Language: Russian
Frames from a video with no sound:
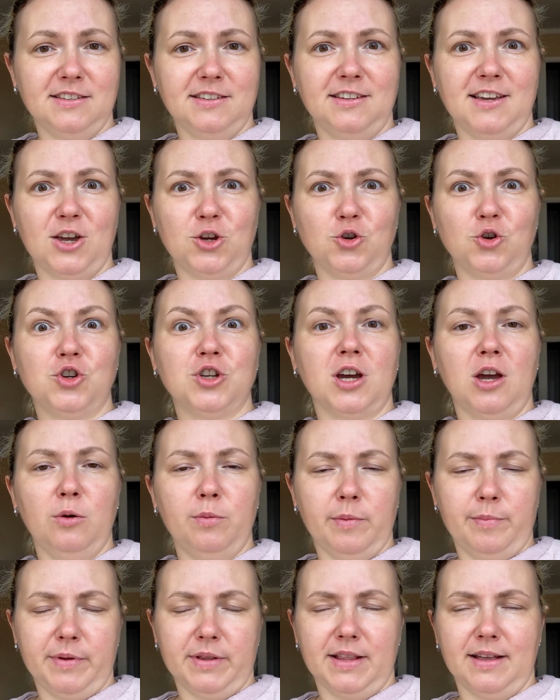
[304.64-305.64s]
и я еще чай
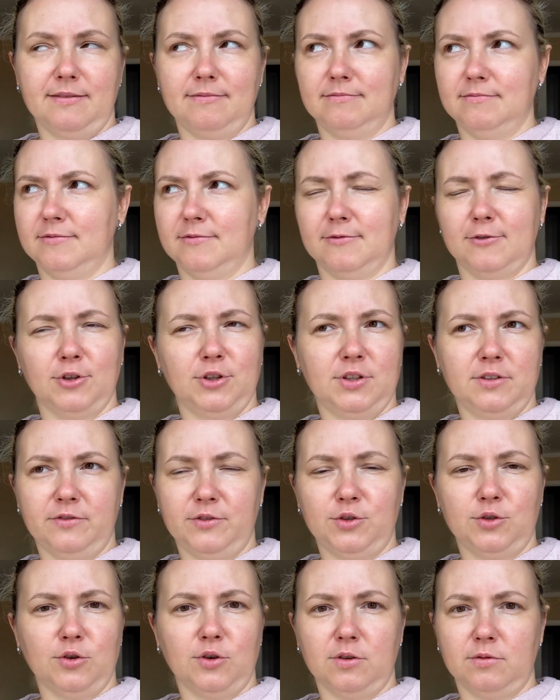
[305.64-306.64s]
попила. Вот
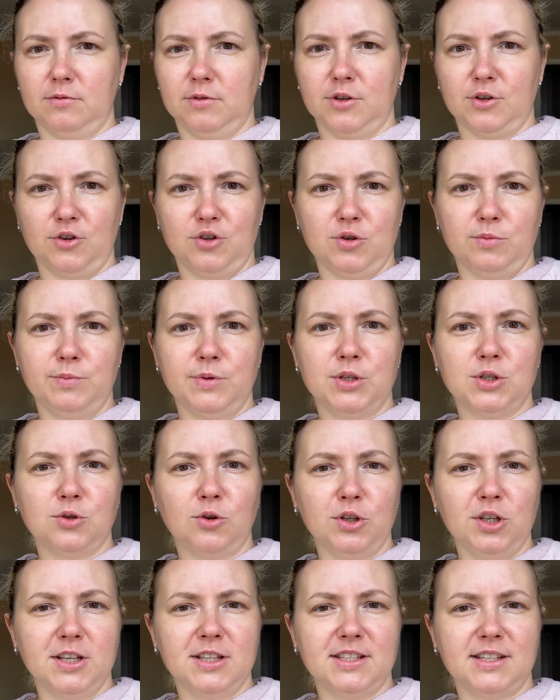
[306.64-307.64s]
все, короче,
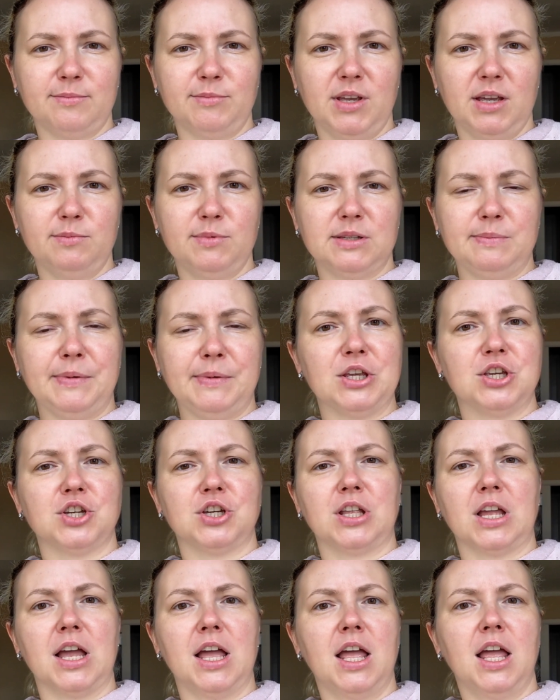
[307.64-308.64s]
бессонница мне
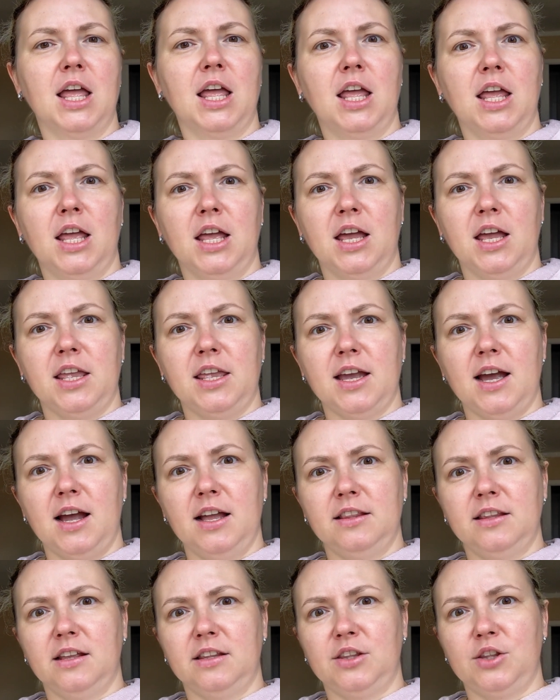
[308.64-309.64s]
обеспечена.
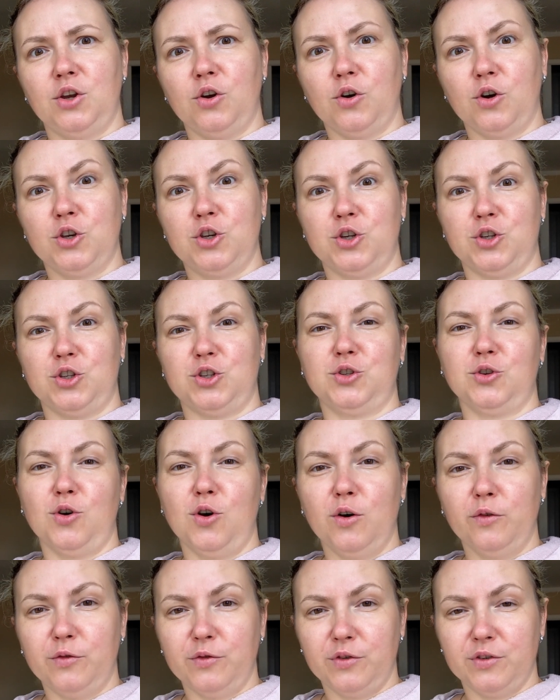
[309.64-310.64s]
Я до трех
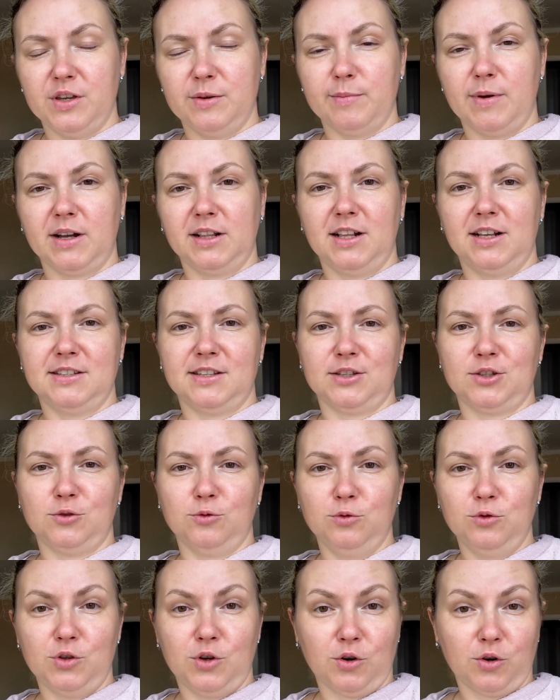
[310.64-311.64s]
часов не могла
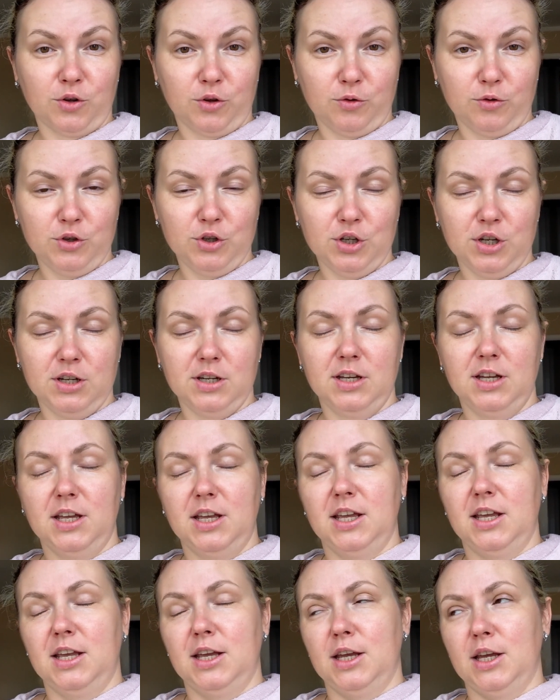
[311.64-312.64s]
заснуть, трех ночи.
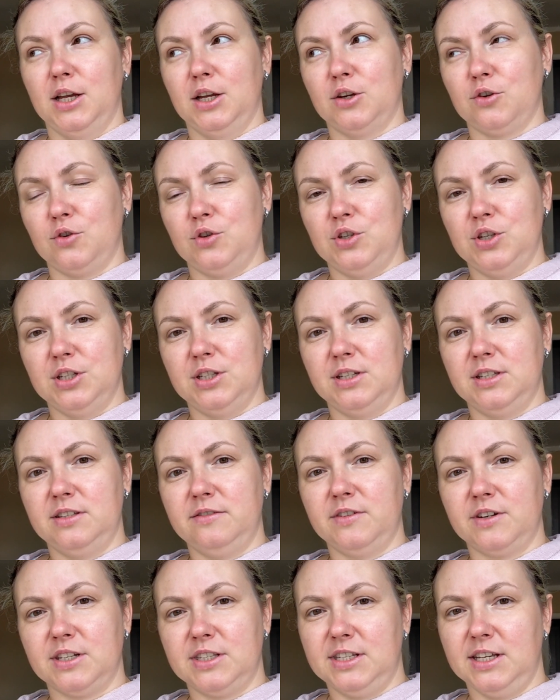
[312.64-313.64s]

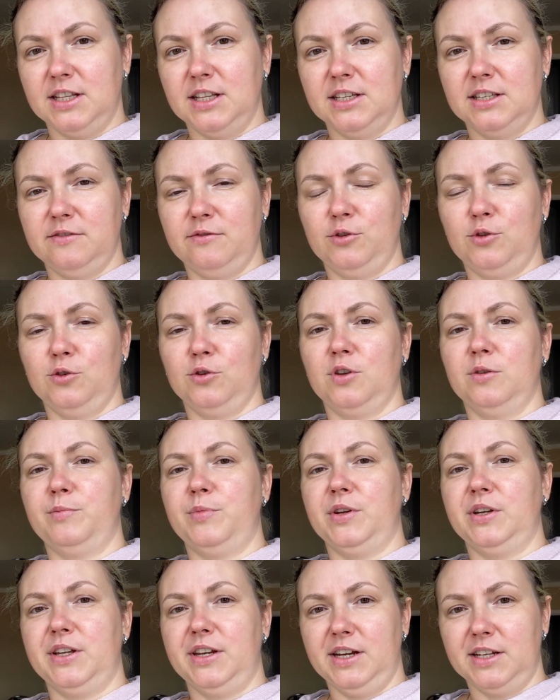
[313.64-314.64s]
Крутилась, вертелась, в итоге
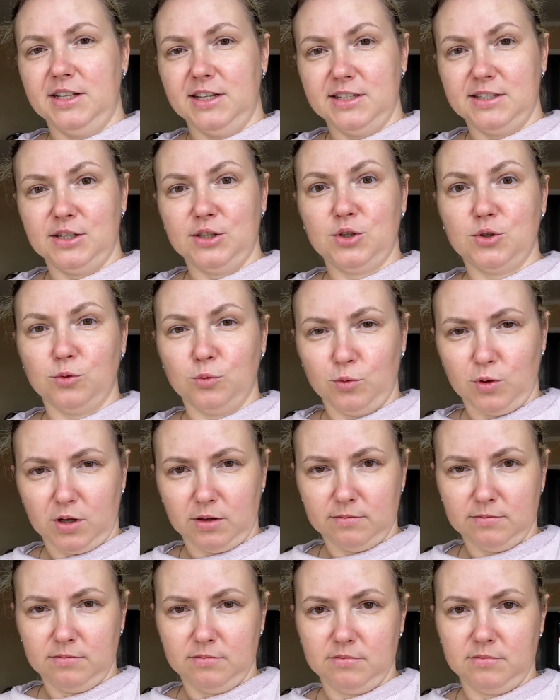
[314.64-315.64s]
пригрелась,
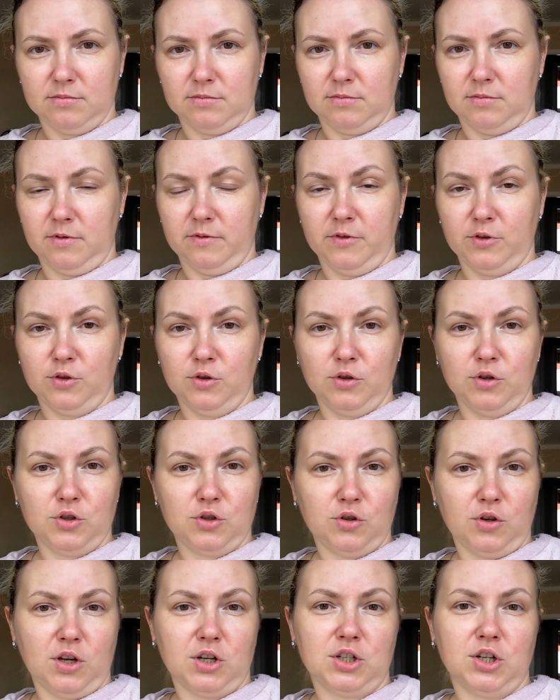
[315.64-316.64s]
заснула. И в итоге
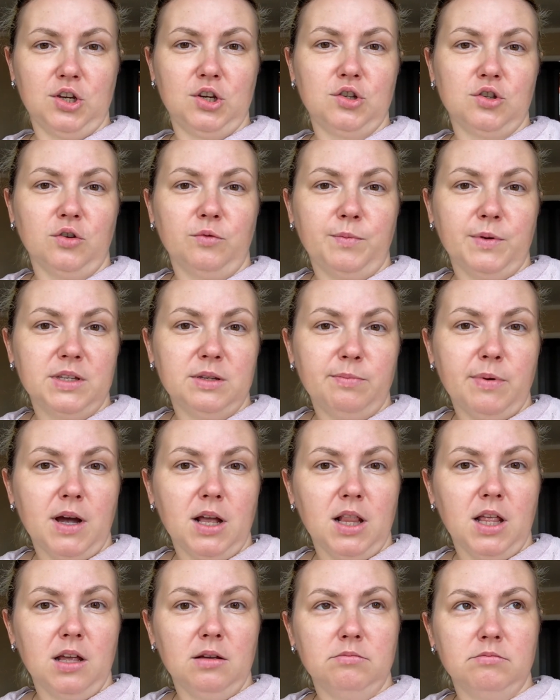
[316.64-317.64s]
что, я 6 часов
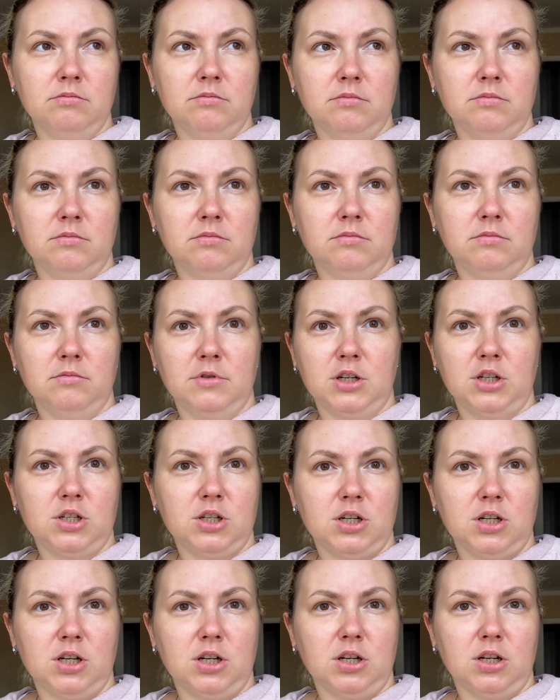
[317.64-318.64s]
поспала,
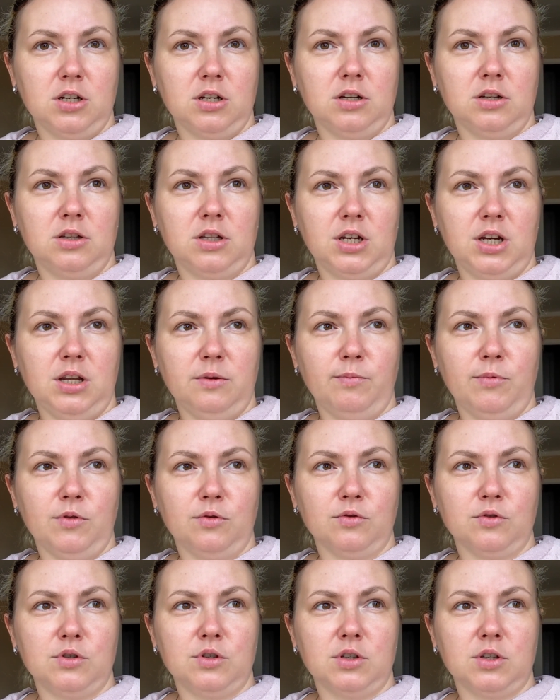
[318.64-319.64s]
даже 3
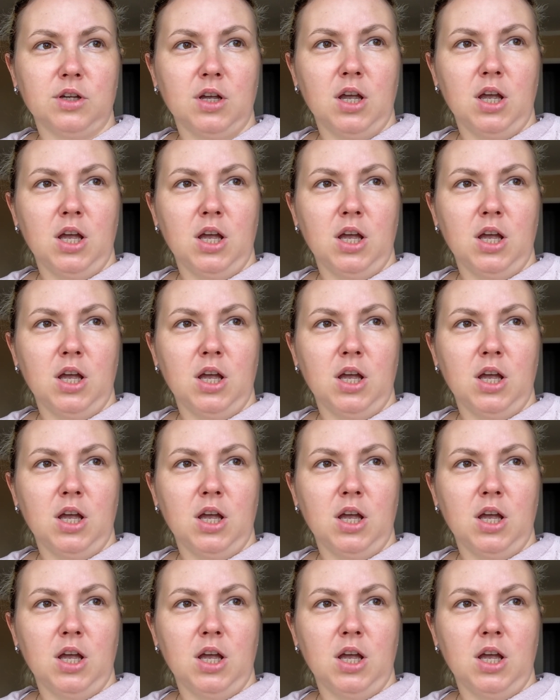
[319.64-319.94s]
плюс